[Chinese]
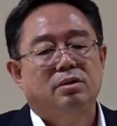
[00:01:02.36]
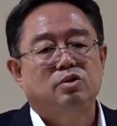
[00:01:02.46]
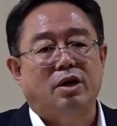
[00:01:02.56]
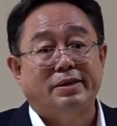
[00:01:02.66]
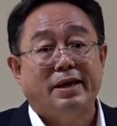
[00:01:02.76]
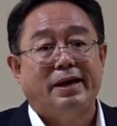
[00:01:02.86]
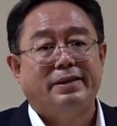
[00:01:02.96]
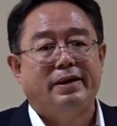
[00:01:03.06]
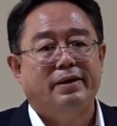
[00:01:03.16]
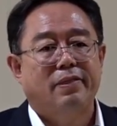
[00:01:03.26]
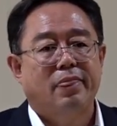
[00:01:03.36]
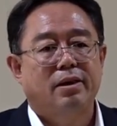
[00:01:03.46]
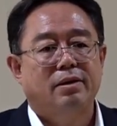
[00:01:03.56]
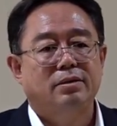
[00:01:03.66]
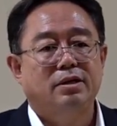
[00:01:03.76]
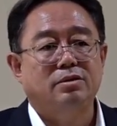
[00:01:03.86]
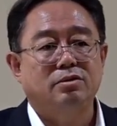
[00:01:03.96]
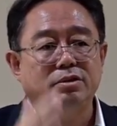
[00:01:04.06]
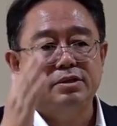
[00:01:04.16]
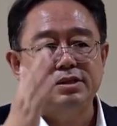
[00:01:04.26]
传代的，也
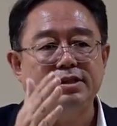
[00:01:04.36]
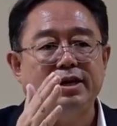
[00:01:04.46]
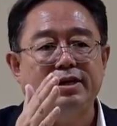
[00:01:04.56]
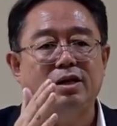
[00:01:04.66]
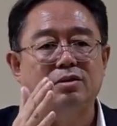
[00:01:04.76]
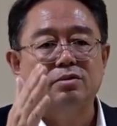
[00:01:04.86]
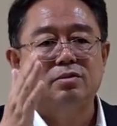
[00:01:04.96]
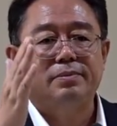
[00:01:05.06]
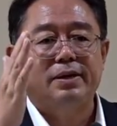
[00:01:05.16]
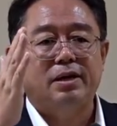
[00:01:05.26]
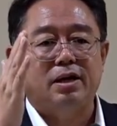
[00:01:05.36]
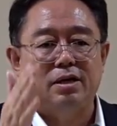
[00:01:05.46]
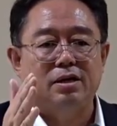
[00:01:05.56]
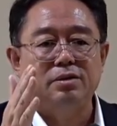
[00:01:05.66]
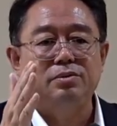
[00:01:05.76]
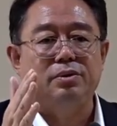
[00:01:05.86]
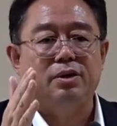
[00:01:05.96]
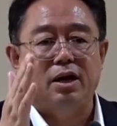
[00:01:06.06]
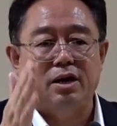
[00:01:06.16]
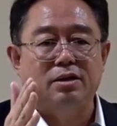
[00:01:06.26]
就是说，今天告诉我们儿女
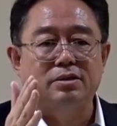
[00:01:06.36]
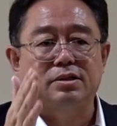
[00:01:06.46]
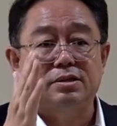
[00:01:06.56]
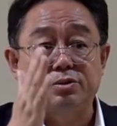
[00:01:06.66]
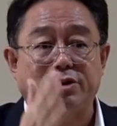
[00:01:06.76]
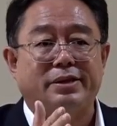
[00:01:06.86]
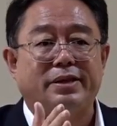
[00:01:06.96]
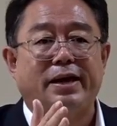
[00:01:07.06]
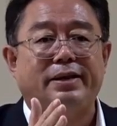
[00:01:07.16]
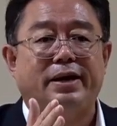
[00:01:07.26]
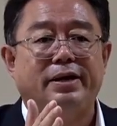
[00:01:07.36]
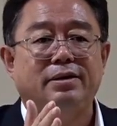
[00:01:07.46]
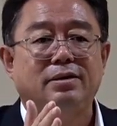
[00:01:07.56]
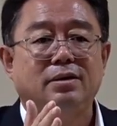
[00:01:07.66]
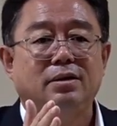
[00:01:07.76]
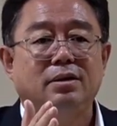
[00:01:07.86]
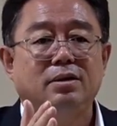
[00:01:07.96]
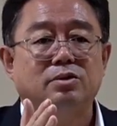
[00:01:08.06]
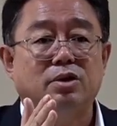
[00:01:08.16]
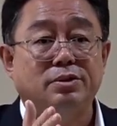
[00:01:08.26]
儿子是传代的。
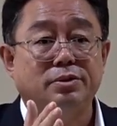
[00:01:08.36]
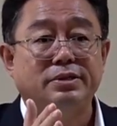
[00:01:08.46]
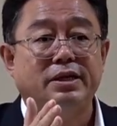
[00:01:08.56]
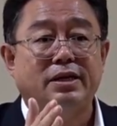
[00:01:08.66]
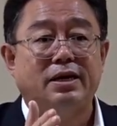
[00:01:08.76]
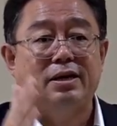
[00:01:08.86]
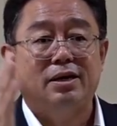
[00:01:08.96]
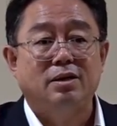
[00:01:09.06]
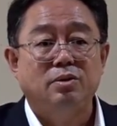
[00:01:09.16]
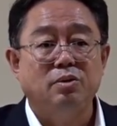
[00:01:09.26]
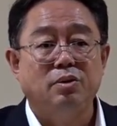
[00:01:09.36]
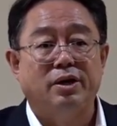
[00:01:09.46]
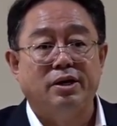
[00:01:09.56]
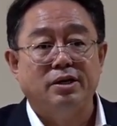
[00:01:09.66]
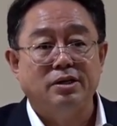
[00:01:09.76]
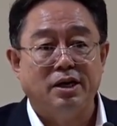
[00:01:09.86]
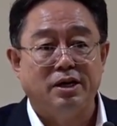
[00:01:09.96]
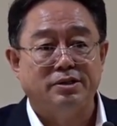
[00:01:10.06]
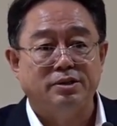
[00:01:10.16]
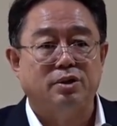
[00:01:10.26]
传宗接代的女儿
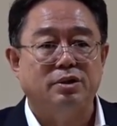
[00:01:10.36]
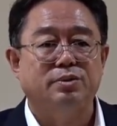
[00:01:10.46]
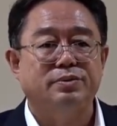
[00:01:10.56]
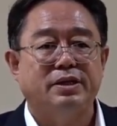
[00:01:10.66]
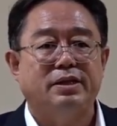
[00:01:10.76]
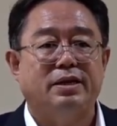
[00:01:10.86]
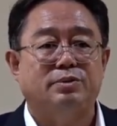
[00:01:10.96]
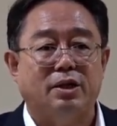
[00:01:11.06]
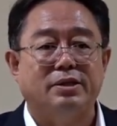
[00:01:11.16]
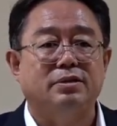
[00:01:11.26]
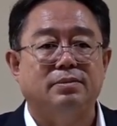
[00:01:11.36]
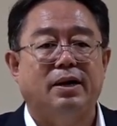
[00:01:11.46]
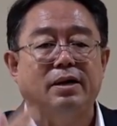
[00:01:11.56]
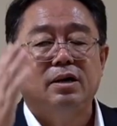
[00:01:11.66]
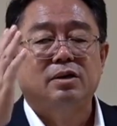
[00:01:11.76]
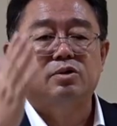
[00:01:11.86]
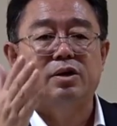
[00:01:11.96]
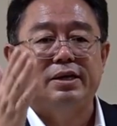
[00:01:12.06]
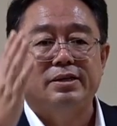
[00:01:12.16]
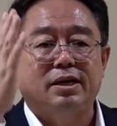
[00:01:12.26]
也是传宗接代，传的什么？
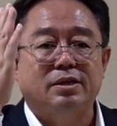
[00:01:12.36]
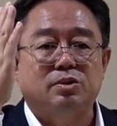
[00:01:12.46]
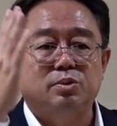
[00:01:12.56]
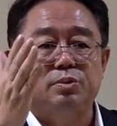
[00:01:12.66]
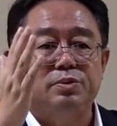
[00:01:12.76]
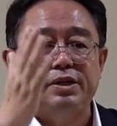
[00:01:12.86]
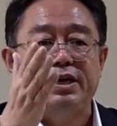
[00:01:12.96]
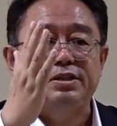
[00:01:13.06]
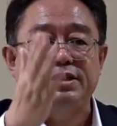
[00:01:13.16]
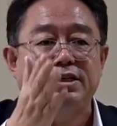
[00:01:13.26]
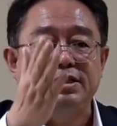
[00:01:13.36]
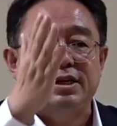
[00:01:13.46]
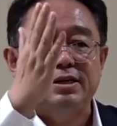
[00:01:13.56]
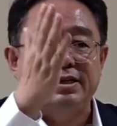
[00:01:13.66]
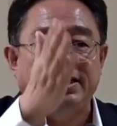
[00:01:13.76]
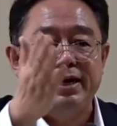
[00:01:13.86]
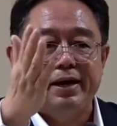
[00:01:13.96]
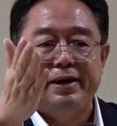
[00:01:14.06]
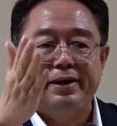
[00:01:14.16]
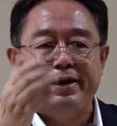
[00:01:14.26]
传的祖先身上的
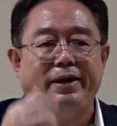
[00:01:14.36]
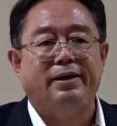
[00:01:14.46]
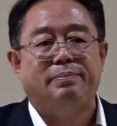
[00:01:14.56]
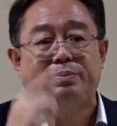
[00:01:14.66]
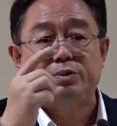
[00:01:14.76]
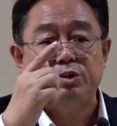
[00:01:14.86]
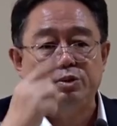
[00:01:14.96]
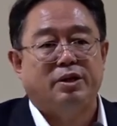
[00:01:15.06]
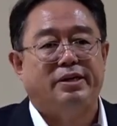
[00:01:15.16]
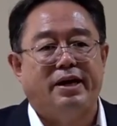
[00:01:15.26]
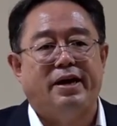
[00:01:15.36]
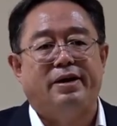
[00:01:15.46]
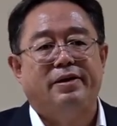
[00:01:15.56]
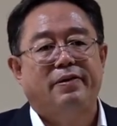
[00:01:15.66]
DNA，不是血液，